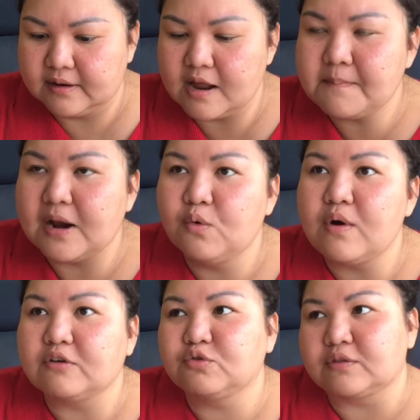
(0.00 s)
แล้วมารู้
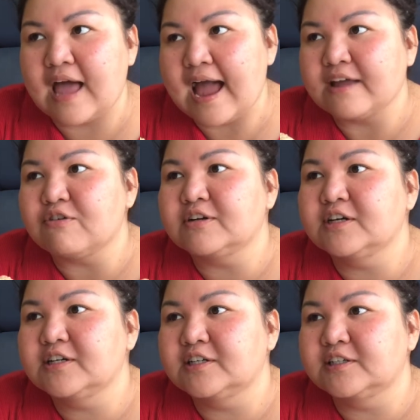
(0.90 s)
เอาสุดท้ายก็
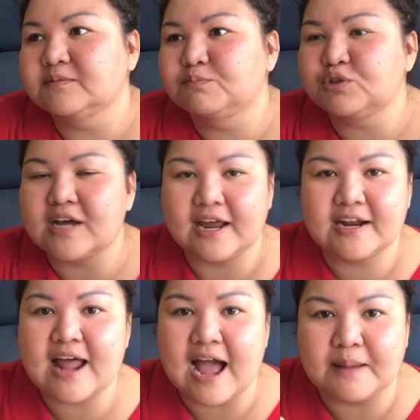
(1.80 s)
คือผู้ชาย
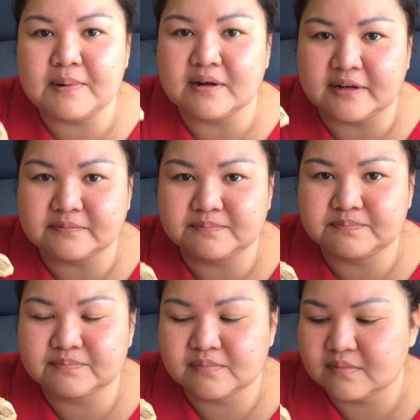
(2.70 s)
นั้นหายไปเลย
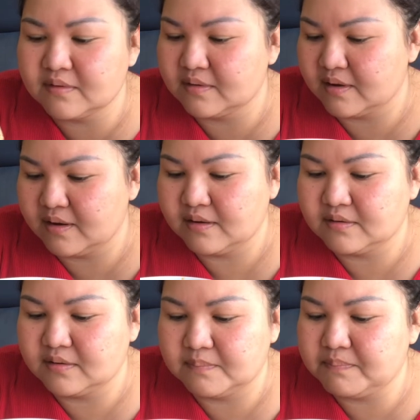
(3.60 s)

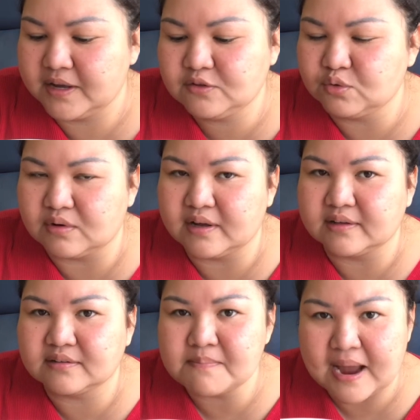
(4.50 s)
พีคสุดเลย
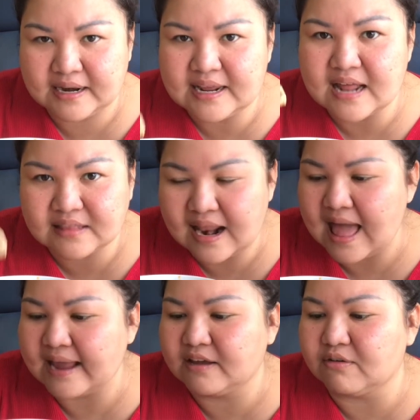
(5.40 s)
สมัยนี้อันต
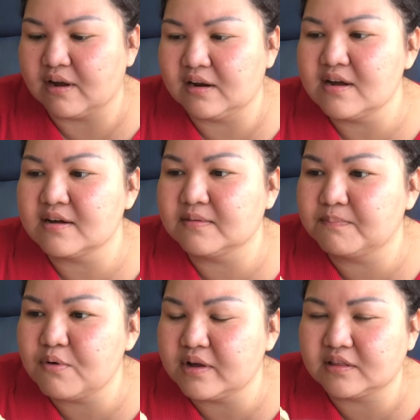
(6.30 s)
รายเกี่ยวกับเรื่อง
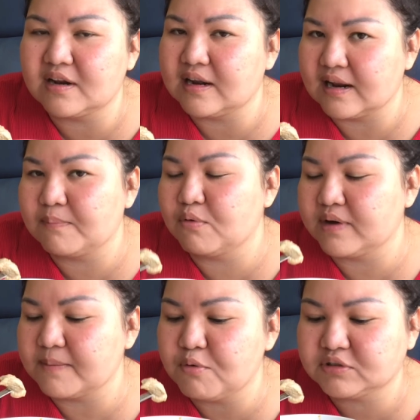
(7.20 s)
พวกอินเทอร์เน็ตอะไรพวก
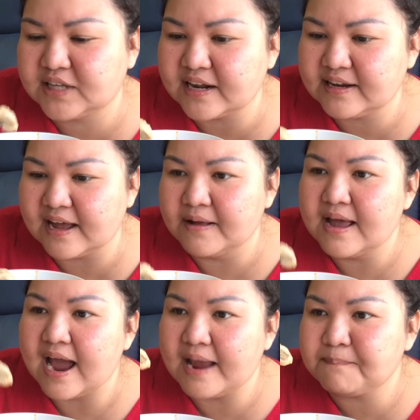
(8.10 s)
เนี้ยพวกแชทเนี่ย
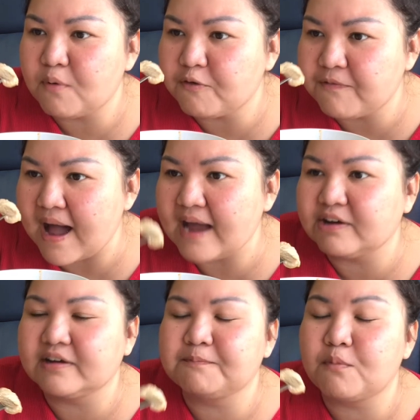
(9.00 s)
ไอโปรไฟ
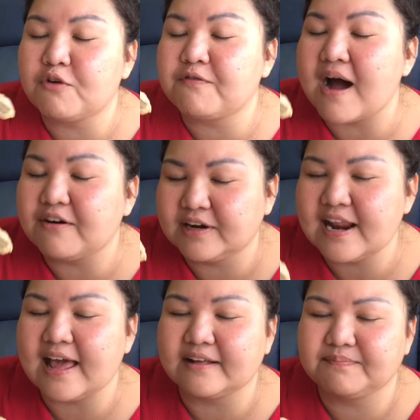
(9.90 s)
ล์โปรไฟล์
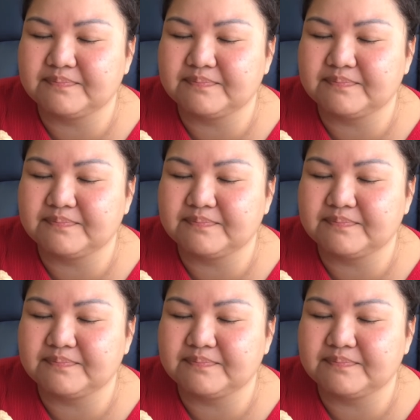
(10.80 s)
นี่แหละ